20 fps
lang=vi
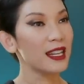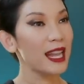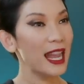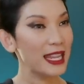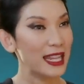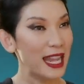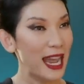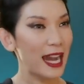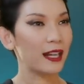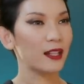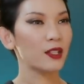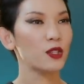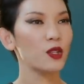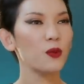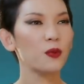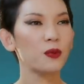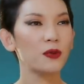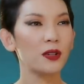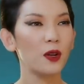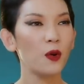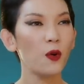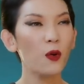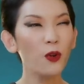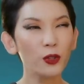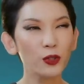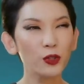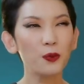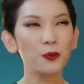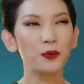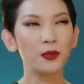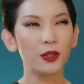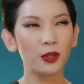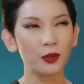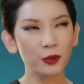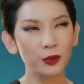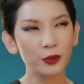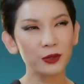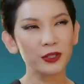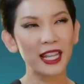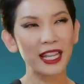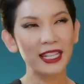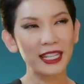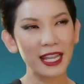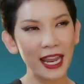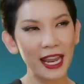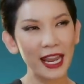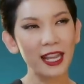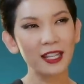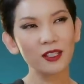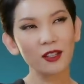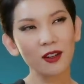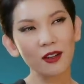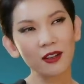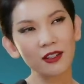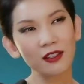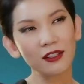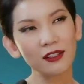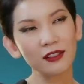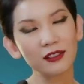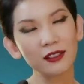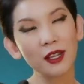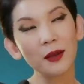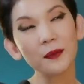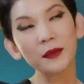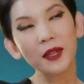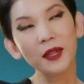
Nghe nhạc chút rồi uống một chút rượu nhẹ nhẹ cho nó thơm